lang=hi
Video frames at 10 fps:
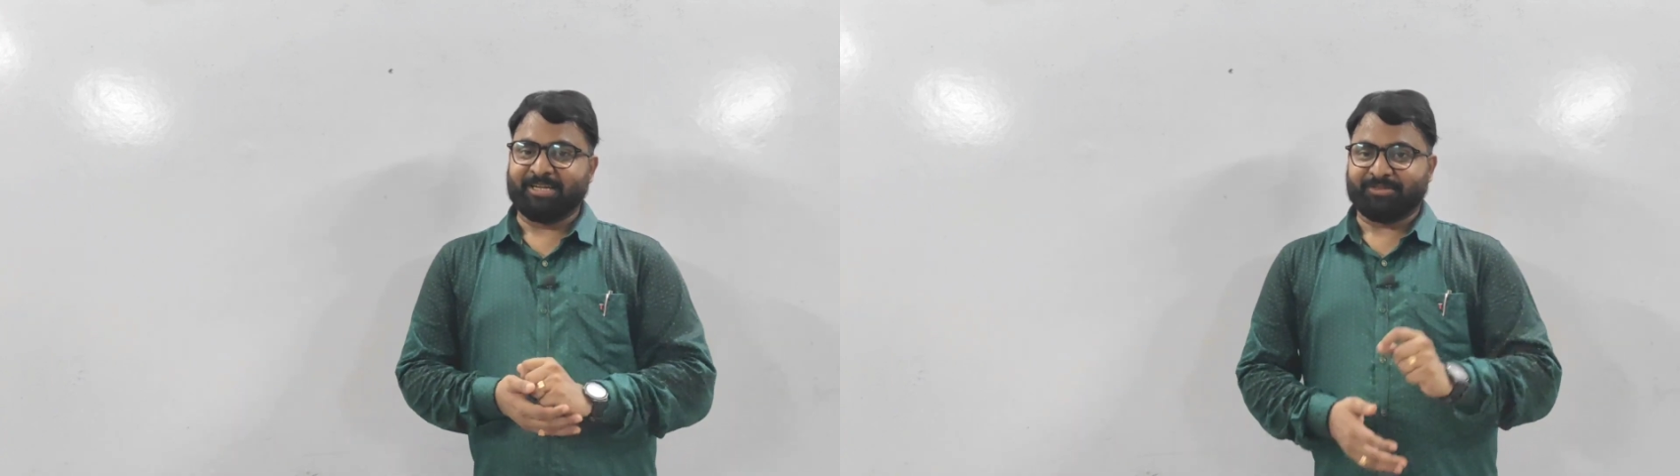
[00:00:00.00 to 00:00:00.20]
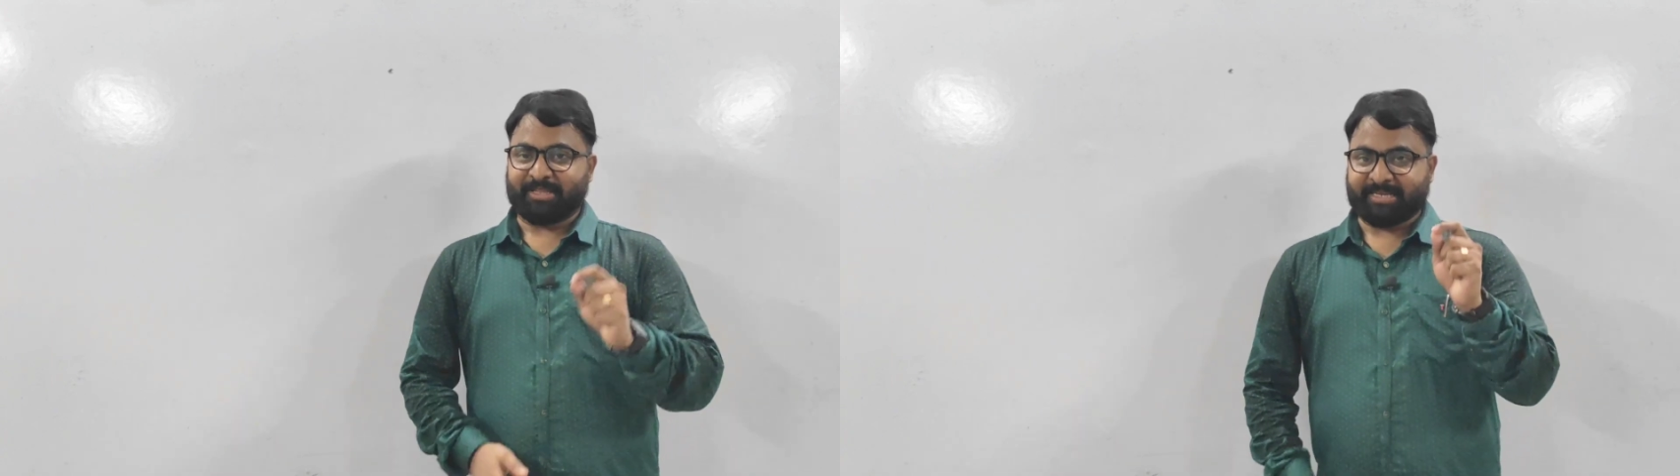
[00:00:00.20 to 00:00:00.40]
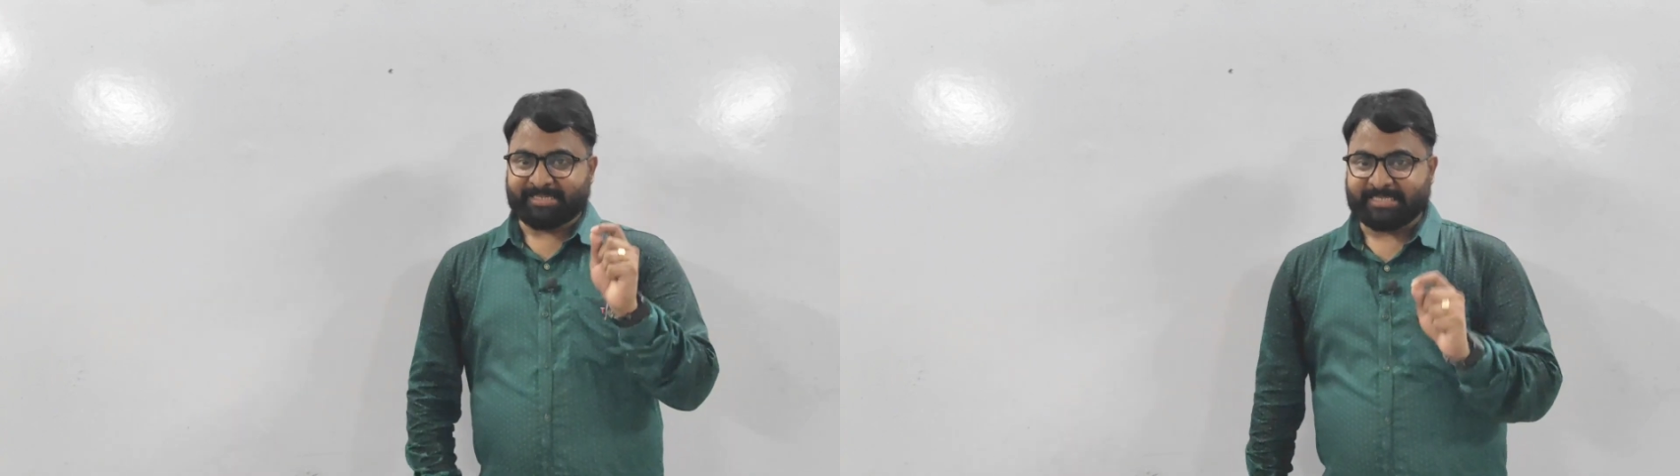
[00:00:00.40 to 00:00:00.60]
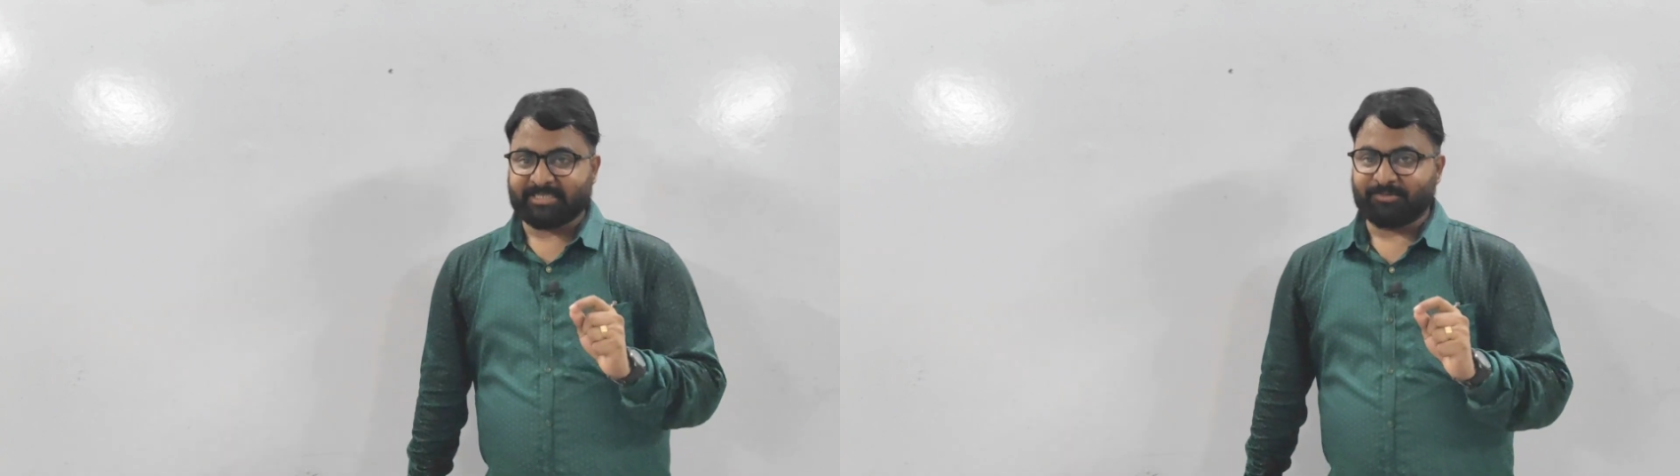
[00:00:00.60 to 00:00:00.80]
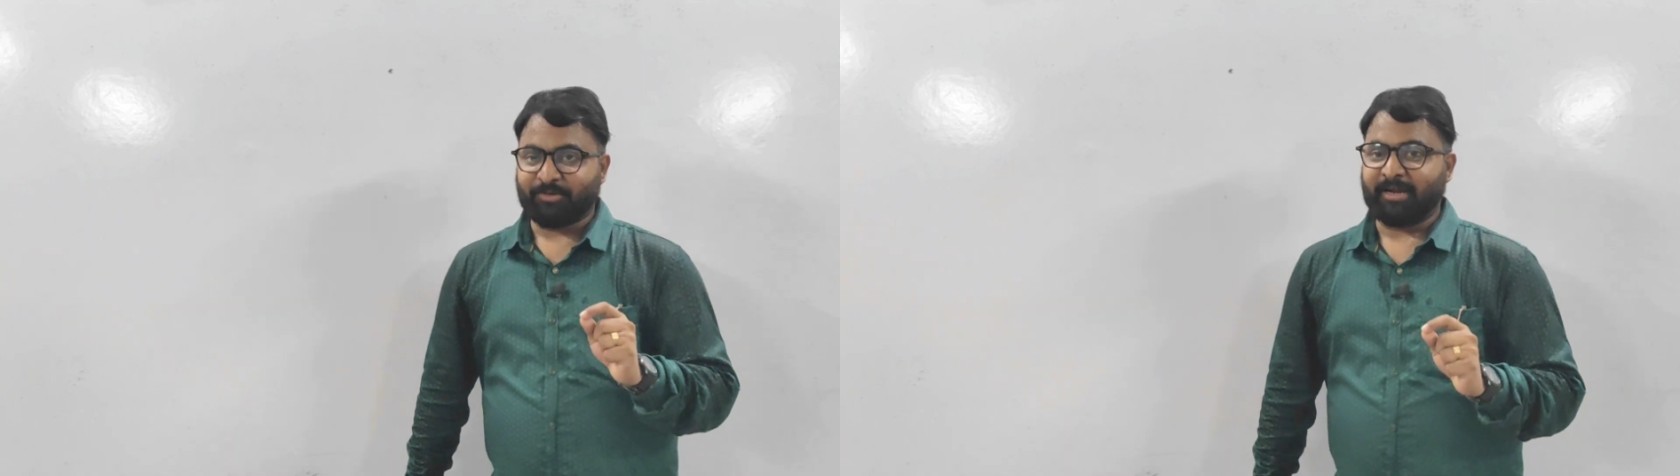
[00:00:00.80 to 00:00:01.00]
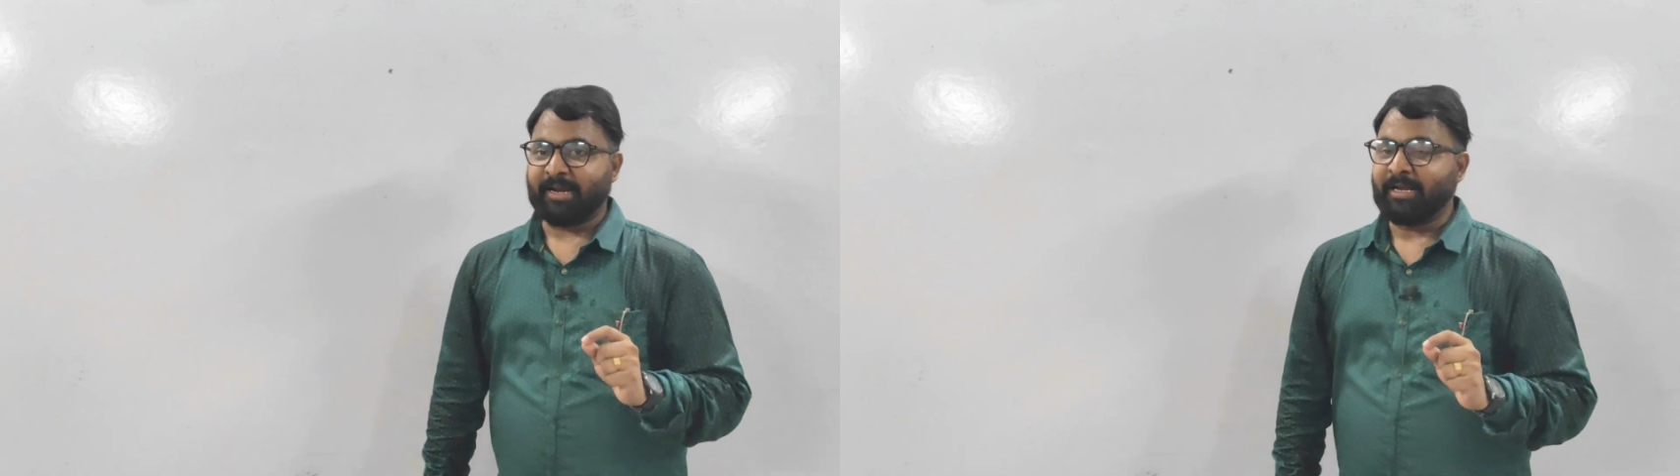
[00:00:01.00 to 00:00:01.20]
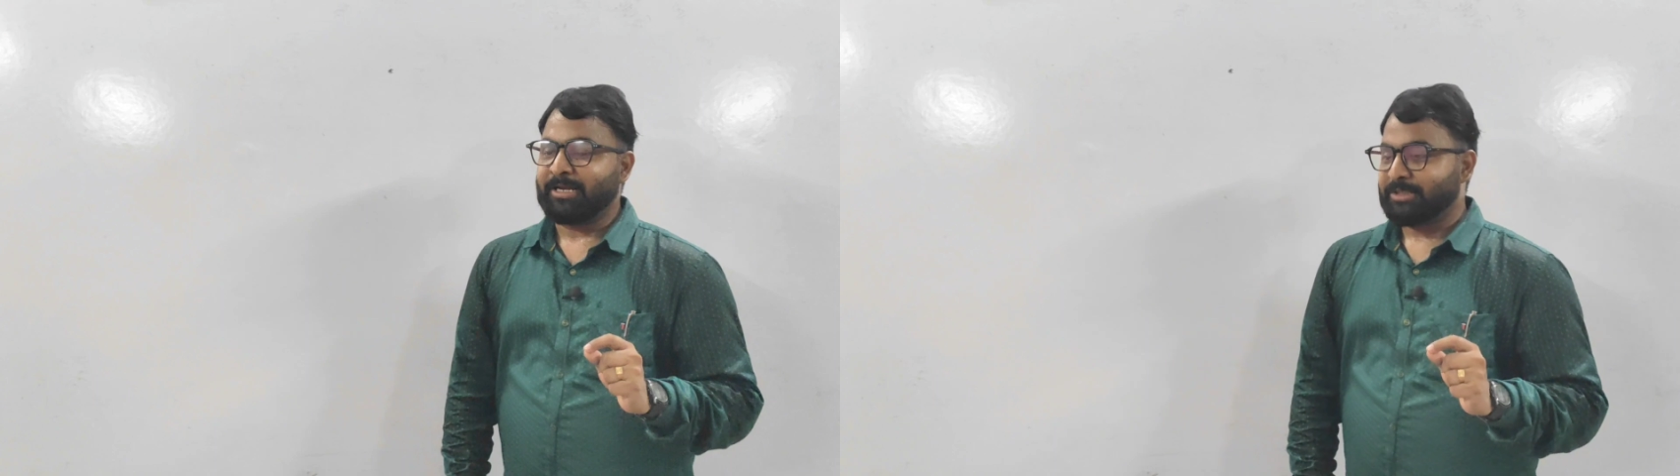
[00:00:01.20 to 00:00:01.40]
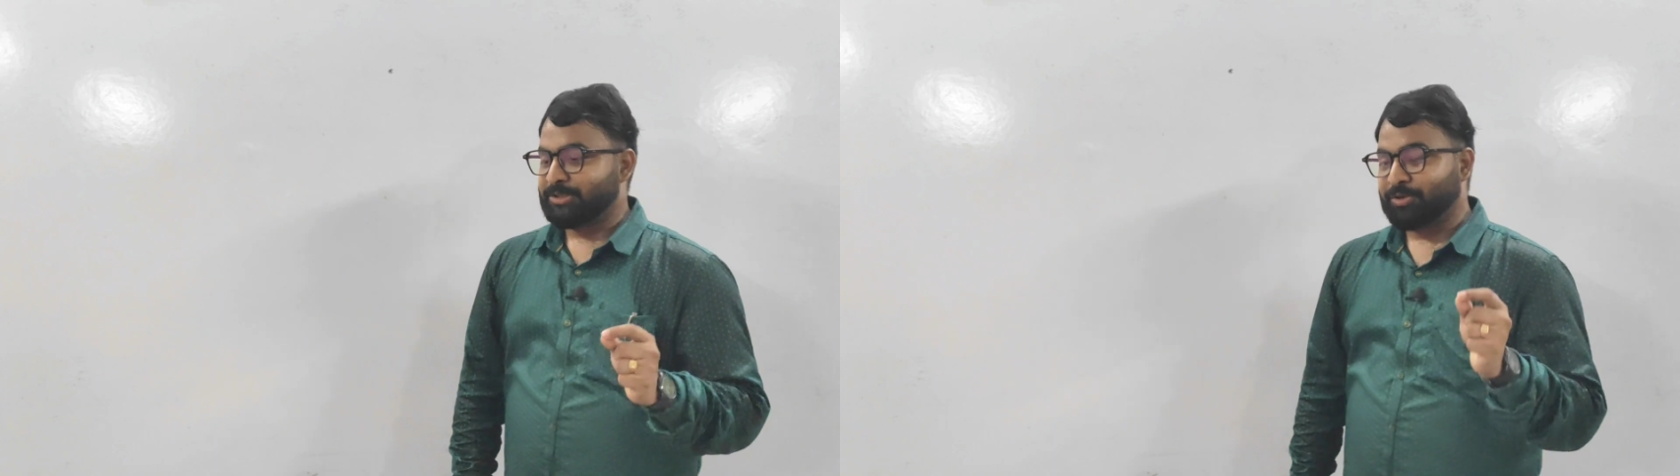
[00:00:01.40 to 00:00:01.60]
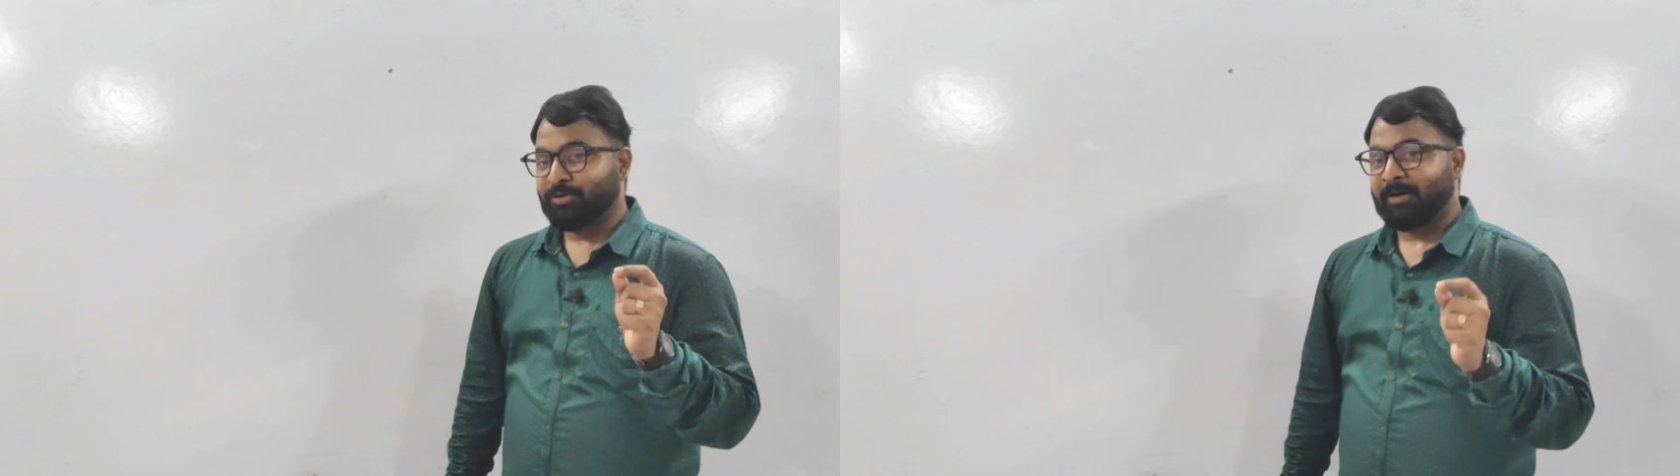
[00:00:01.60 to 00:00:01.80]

तो एक टीचर वो है जो